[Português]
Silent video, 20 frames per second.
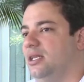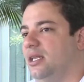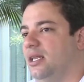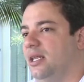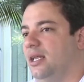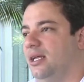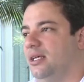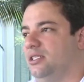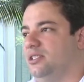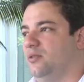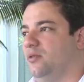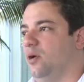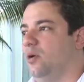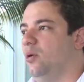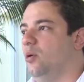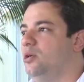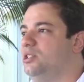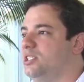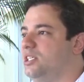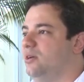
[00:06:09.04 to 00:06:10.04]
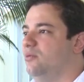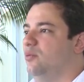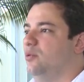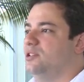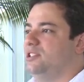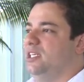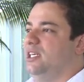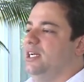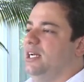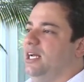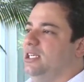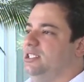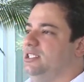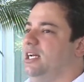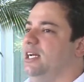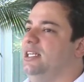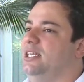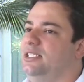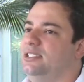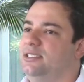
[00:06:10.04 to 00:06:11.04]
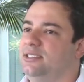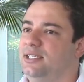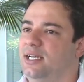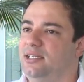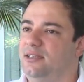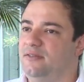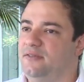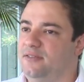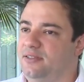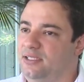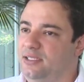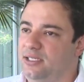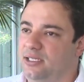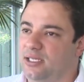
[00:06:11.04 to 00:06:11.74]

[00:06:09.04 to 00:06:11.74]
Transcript: É a transformação do negócio?